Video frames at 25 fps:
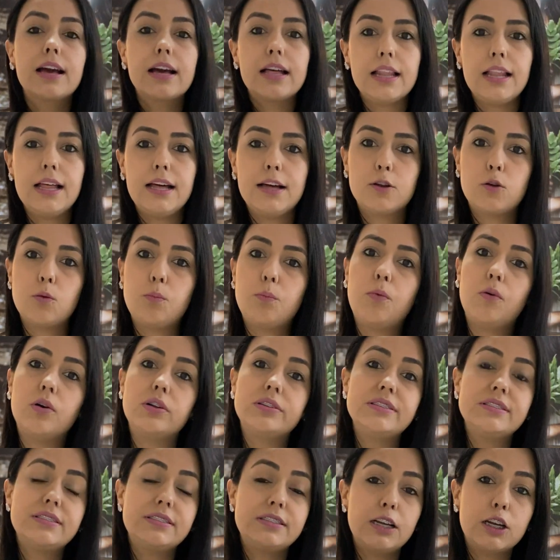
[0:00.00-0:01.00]
Claro,
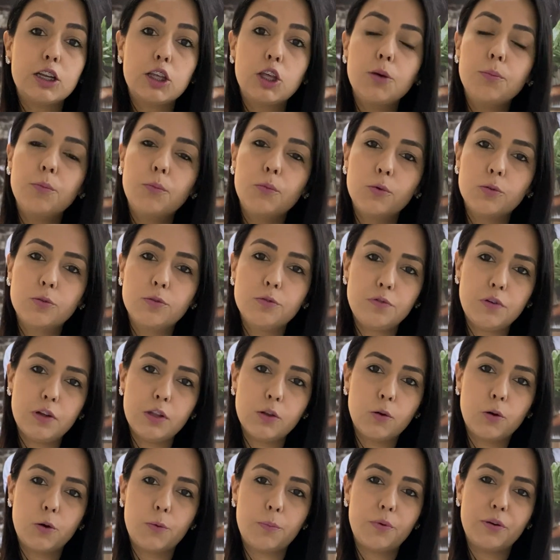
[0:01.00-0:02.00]
pode ser que mude o
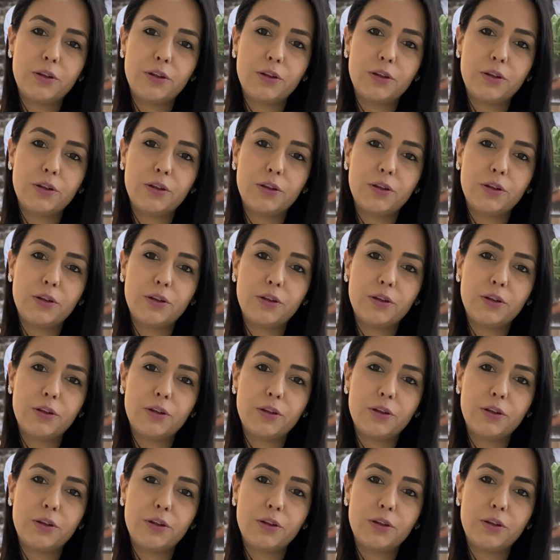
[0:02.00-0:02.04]
valor,